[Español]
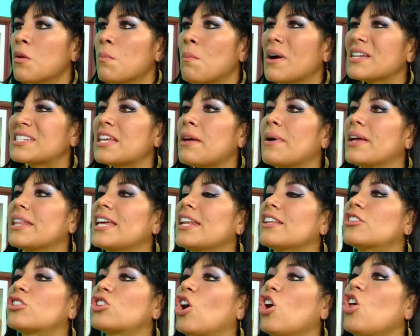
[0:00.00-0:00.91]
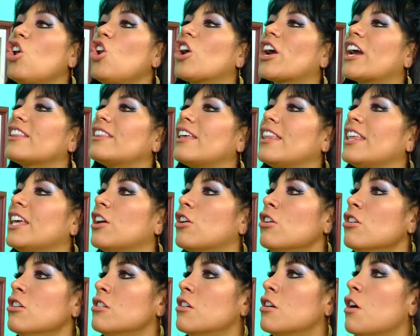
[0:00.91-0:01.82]
¿Vas a evadir todo lo que te
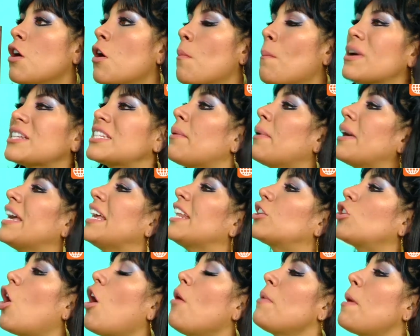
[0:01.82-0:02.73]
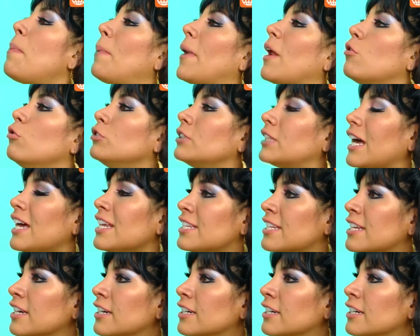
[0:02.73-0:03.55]
digo? ¿Vas a evadir todas mis preguntas?